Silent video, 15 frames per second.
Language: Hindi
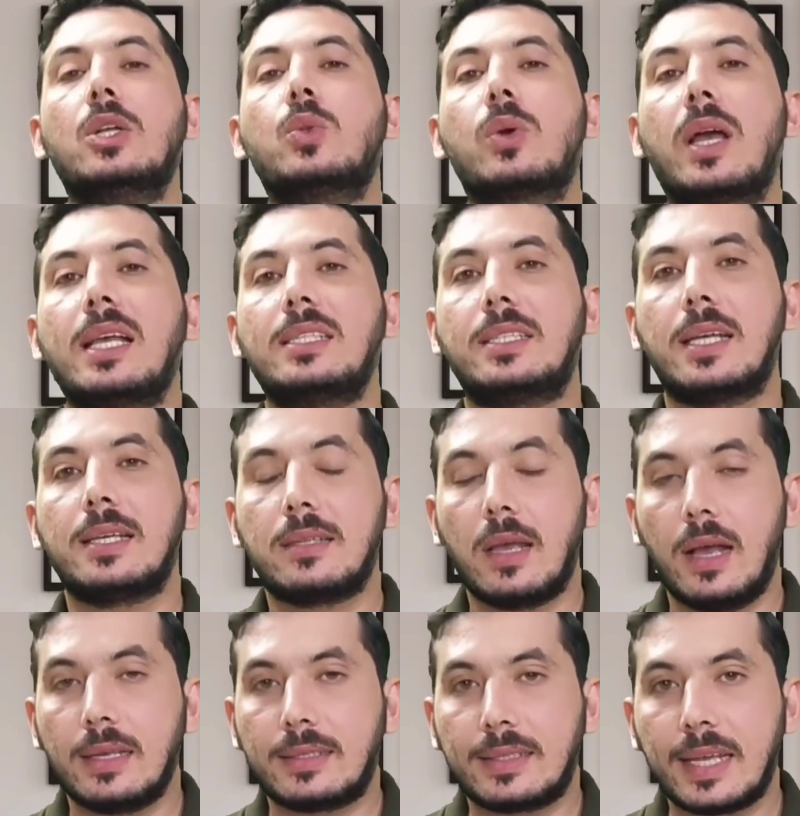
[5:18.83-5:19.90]
तो गाइज़
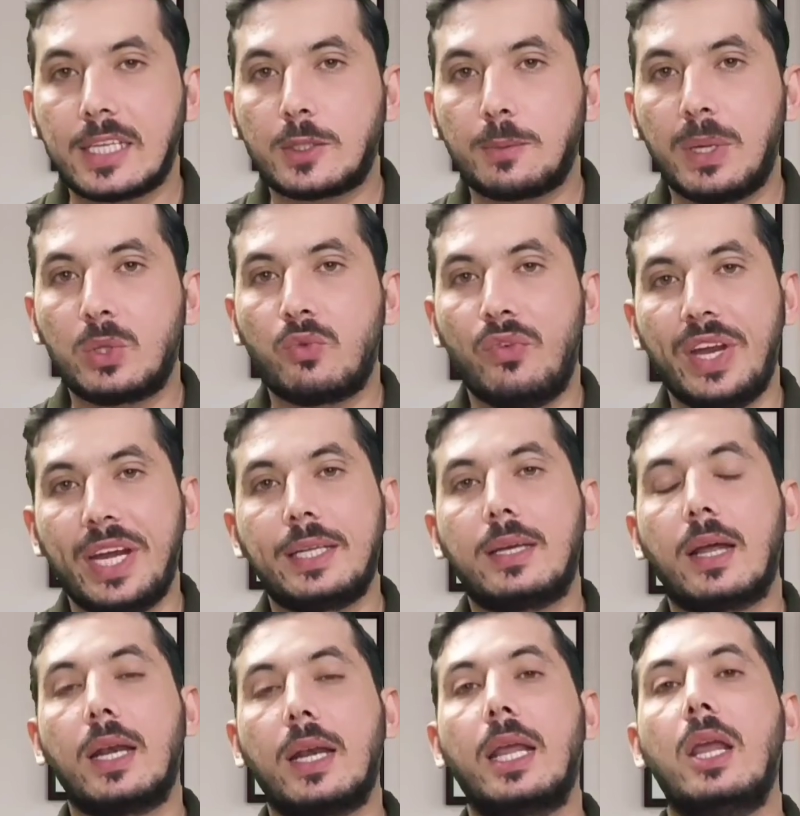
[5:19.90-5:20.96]
जस्ट सिक्स मंथ वेट
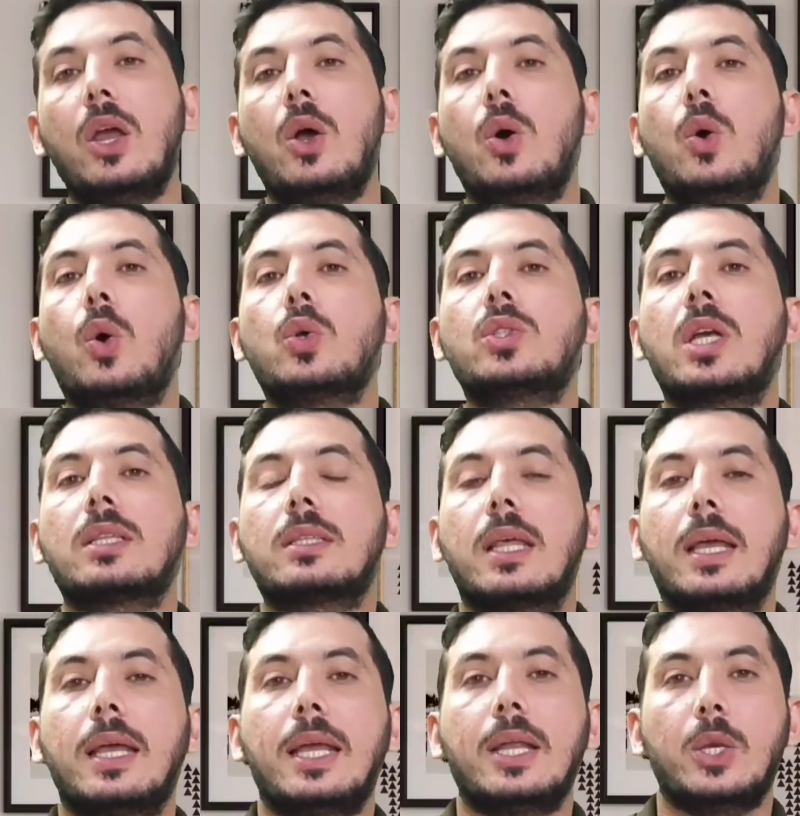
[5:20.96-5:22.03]
कर लें हो
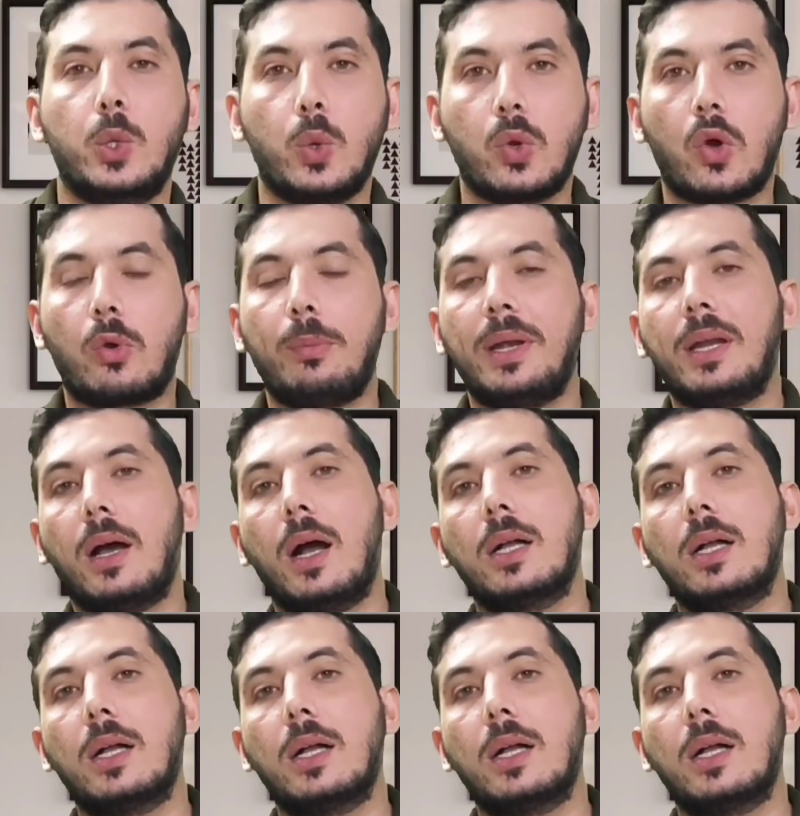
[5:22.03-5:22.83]
सकता है न्यू गवर्नमेंट आ